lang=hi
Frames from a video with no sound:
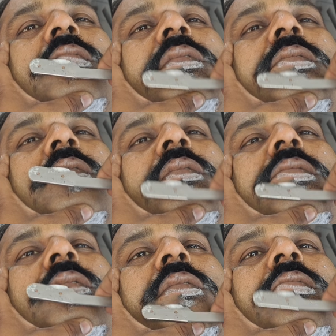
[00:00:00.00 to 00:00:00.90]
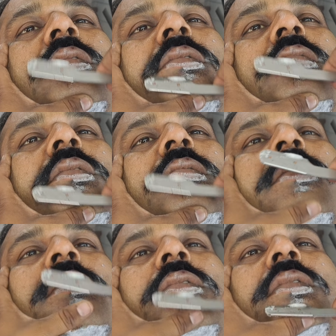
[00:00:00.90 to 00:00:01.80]
होठ बचाना है होठ पे लगती
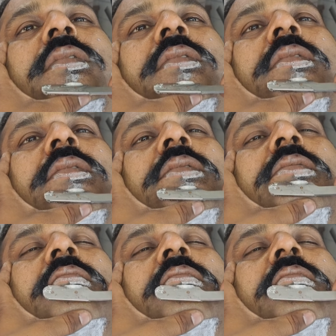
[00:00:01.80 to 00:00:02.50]
है पर जो नए